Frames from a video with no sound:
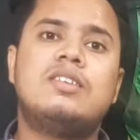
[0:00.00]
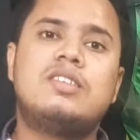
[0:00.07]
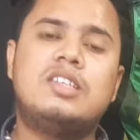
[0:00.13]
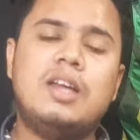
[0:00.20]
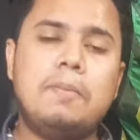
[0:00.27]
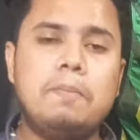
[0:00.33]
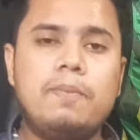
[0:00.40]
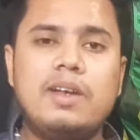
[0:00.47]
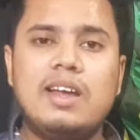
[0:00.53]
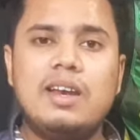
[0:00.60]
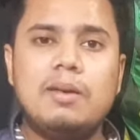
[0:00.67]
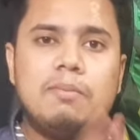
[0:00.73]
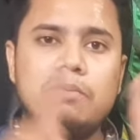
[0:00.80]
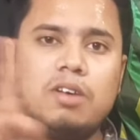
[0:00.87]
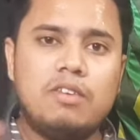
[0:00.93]
सबके
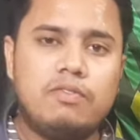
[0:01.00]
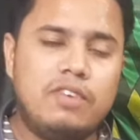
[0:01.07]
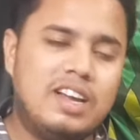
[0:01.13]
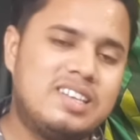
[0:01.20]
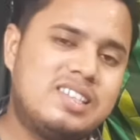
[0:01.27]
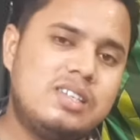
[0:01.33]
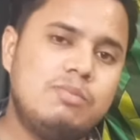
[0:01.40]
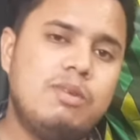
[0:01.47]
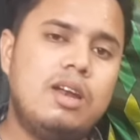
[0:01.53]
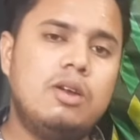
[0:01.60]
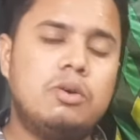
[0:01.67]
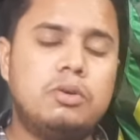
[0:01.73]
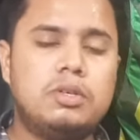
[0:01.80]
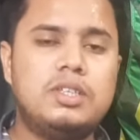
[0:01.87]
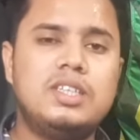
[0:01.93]
नंबर फ्लेक्सिबल
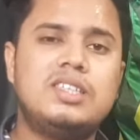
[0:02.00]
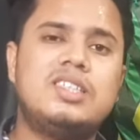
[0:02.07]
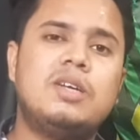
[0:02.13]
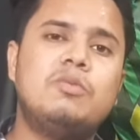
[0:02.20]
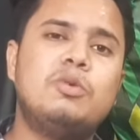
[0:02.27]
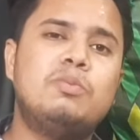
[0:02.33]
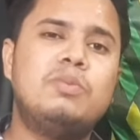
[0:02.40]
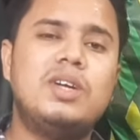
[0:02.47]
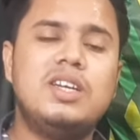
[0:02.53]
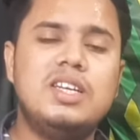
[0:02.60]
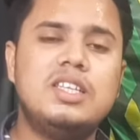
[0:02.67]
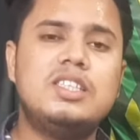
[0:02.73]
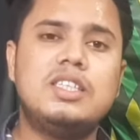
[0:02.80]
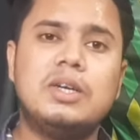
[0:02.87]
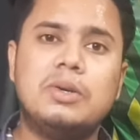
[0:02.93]
हो रहे हैं सब ऊपर
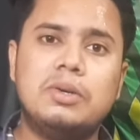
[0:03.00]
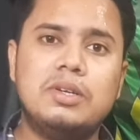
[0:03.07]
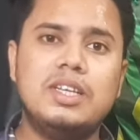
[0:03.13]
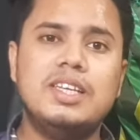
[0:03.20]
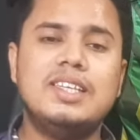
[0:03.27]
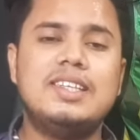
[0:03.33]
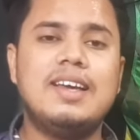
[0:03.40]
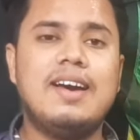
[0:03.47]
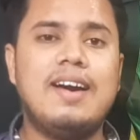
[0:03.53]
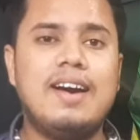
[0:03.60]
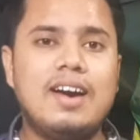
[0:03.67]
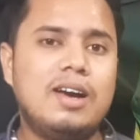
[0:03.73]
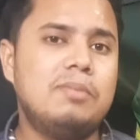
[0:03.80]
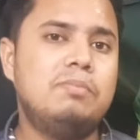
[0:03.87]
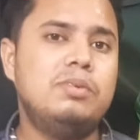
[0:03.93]
नीचे हो रहे हैं क्या
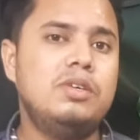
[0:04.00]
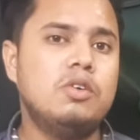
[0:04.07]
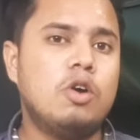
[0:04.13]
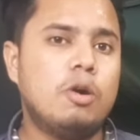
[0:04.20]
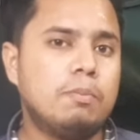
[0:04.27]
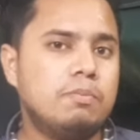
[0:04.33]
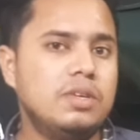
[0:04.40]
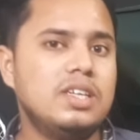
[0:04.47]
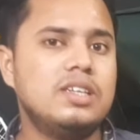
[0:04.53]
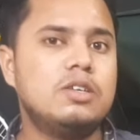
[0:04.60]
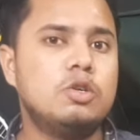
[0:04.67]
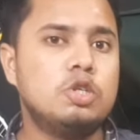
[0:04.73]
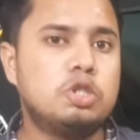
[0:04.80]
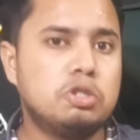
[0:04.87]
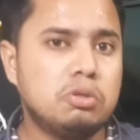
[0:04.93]
आप भी ओपनिंग
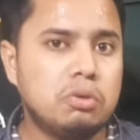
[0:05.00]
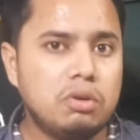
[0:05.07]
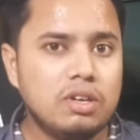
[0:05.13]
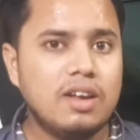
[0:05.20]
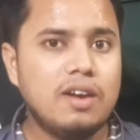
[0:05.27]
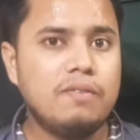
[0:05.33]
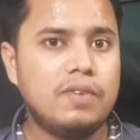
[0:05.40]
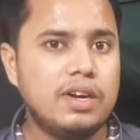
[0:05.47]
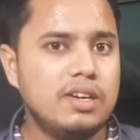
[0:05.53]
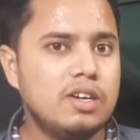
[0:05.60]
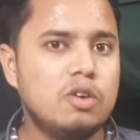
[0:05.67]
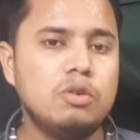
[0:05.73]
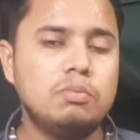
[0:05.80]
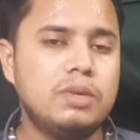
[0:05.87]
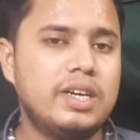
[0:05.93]
को छोड़कर वन
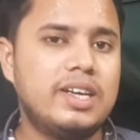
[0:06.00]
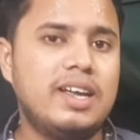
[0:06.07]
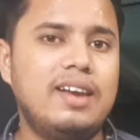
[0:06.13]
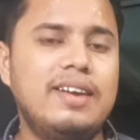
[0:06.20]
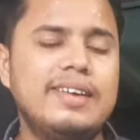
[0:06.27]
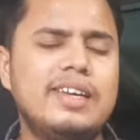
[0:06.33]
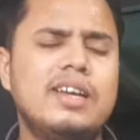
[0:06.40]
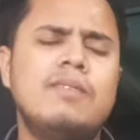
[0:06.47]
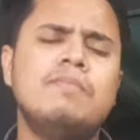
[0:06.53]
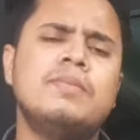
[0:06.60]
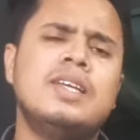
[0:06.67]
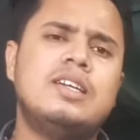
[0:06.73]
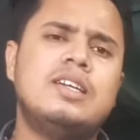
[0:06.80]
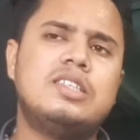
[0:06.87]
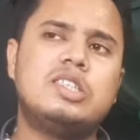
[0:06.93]
डाउन पर खेलेंगे
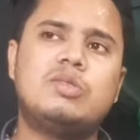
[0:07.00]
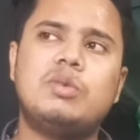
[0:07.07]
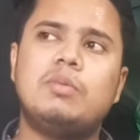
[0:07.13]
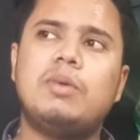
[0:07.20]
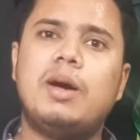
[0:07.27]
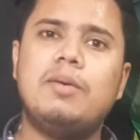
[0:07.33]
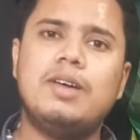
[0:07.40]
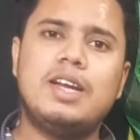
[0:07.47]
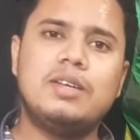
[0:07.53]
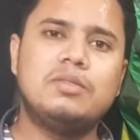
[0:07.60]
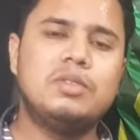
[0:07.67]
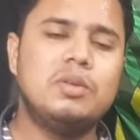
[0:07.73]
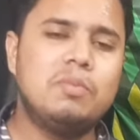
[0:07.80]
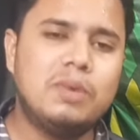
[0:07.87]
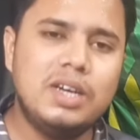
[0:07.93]
जिसपे बाबर
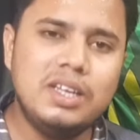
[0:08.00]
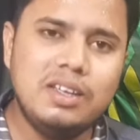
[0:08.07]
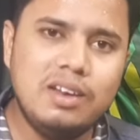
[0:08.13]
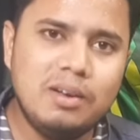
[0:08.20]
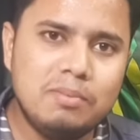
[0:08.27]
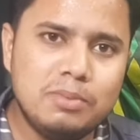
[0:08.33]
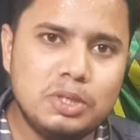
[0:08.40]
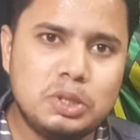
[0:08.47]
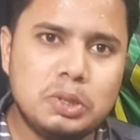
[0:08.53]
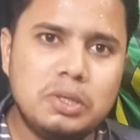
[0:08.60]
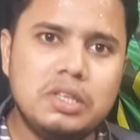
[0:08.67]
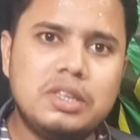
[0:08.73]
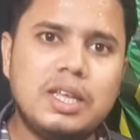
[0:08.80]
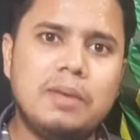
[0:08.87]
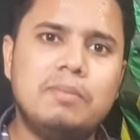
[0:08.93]
आजम ने बड़ी लंबी
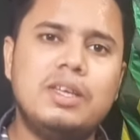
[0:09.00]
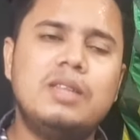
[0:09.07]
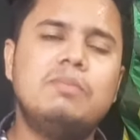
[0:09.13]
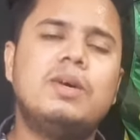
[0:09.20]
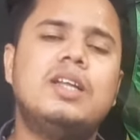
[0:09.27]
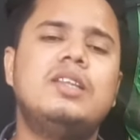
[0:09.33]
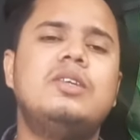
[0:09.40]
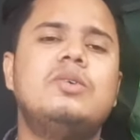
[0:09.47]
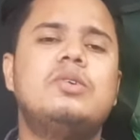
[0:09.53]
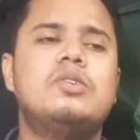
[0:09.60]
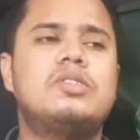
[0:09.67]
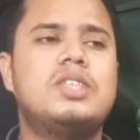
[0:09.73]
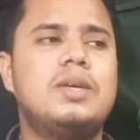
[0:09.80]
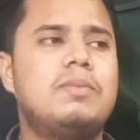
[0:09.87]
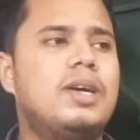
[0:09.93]
चौड़ी तहमीद बांधी और
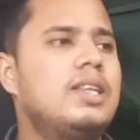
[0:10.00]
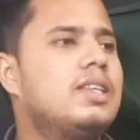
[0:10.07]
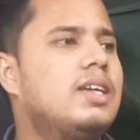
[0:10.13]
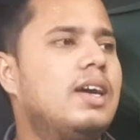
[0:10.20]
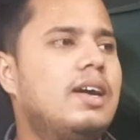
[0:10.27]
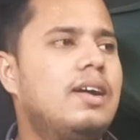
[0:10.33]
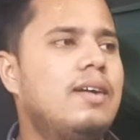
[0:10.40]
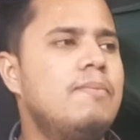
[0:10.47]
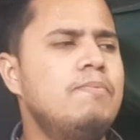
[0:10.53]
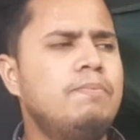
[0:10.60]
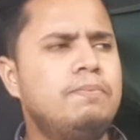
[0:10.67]
उसके बाद कहा